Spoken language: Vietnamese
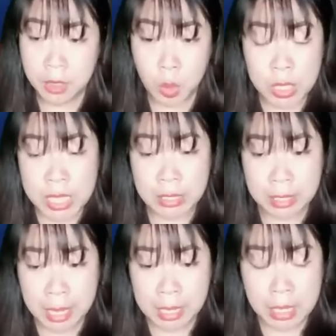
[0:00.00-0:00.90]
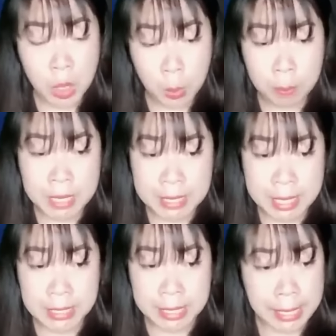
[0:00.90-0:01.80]
Tôi nhìn thấy Lục Minh
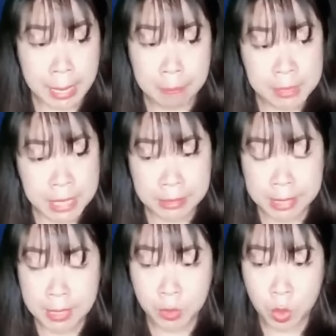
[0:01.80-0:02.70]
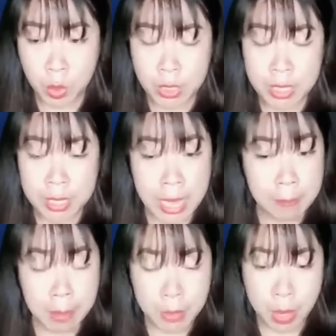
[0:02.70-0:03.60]
Sinh đang nắm chặt tay tôi, hai
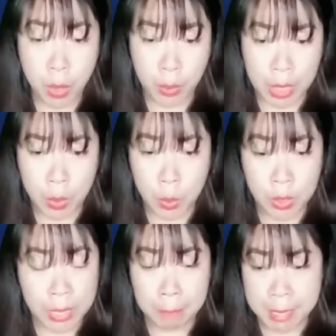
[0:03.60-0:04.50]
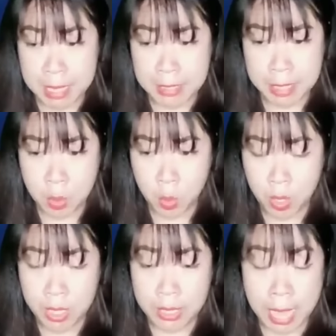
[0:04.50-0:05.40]
mắt đỏ ngầu, cầm đầy sâu.
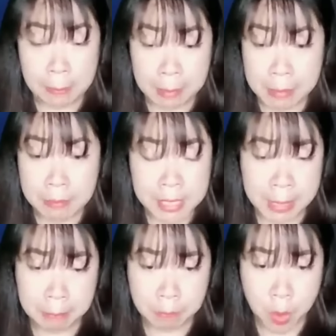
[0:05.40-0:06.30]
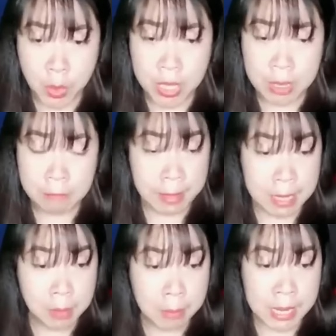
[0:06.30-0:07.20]
Anh mím chặt môi và
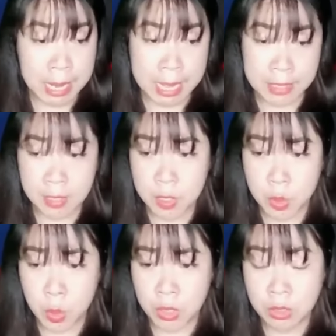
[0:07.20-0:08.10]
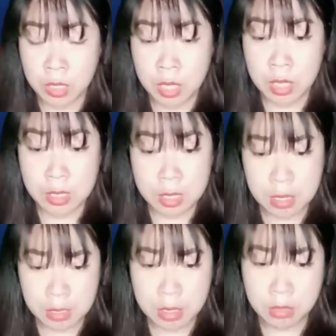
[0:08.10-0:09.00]
nước mắt lại rơi xuống.
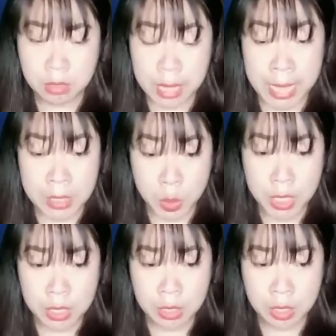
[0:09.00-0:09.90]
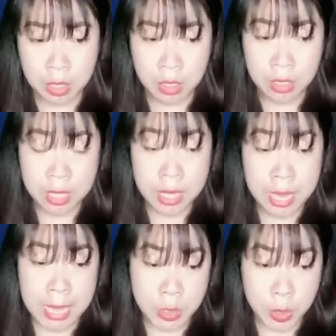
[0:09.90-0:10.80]
Dương Dương, anh suýt nữa,
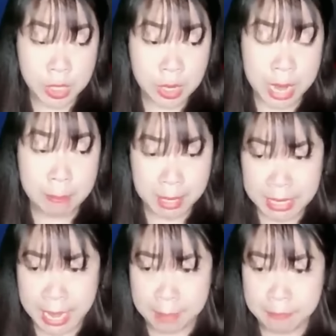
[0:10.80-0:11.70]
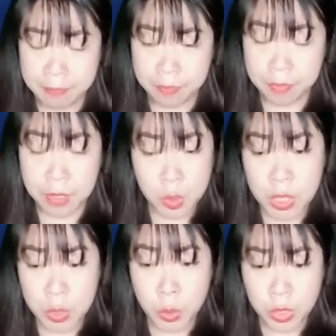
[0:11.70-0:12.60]
anh suýt nữa đã mất em.
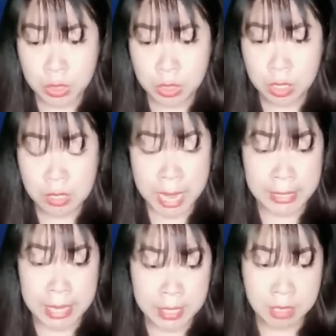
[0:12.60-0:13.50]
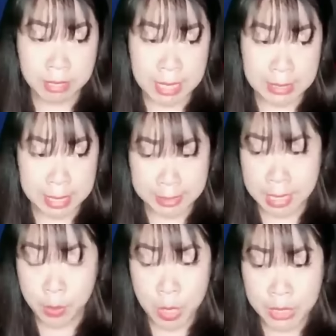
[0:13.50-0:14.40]
Suýt chút nữa, anh đã trở thành Giang
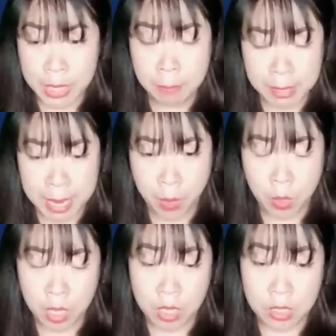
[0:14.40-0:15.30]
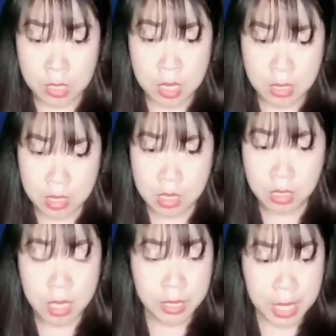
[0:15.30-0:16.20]
Gia Huy tiếp theo. Dương Dương,
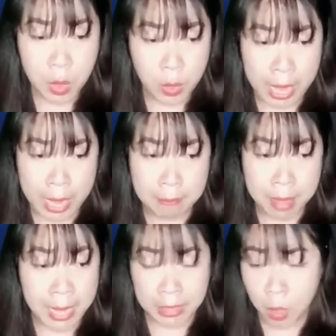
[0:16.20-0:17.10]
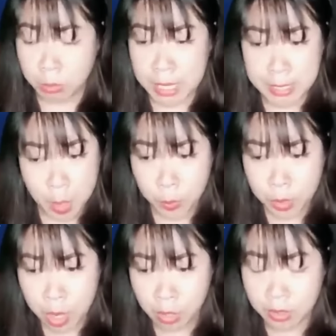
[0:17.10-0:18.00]
Thiếu em, anh không thể
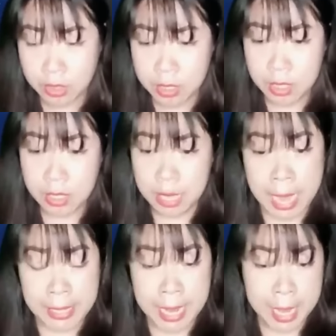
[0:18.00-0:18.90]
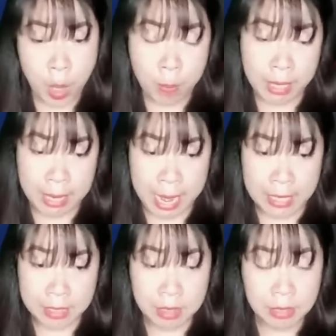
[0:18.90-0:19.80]
sống được. Anh đã đeo mặt
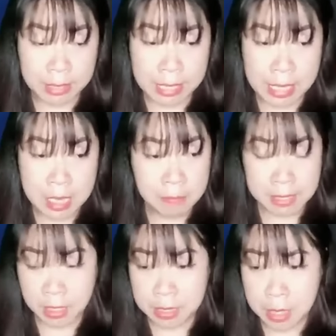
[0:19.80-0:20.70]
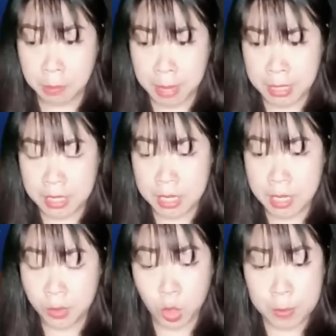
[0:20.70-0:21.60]
nạ dưỡng khí và rơi nước mắt.
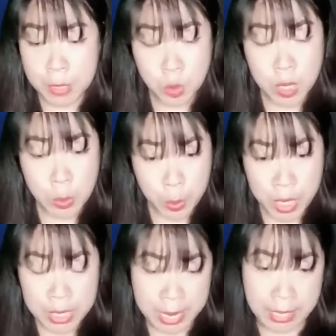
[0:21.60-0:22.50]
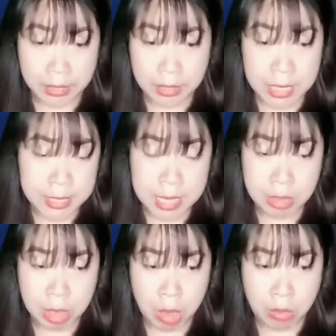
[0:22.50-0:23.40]
Tôi bị xuất huyết nặng khi sinh
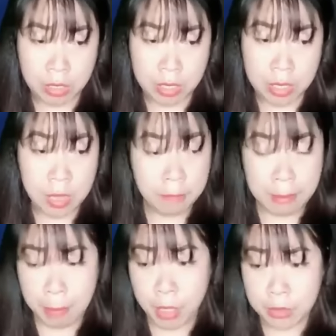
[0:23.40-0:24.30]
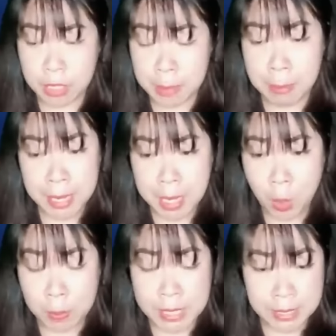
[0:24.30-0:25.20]
con. Và mọi người bắt
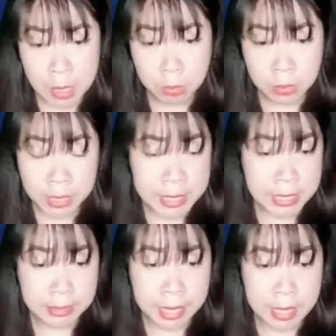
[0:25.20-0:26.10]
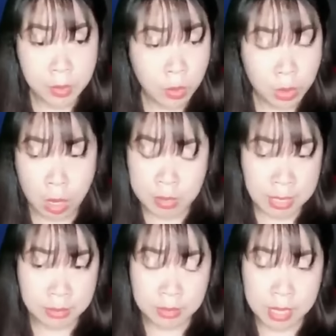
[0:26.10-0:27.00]
đầu bị sốc khi nhìn thấy tôi co giật.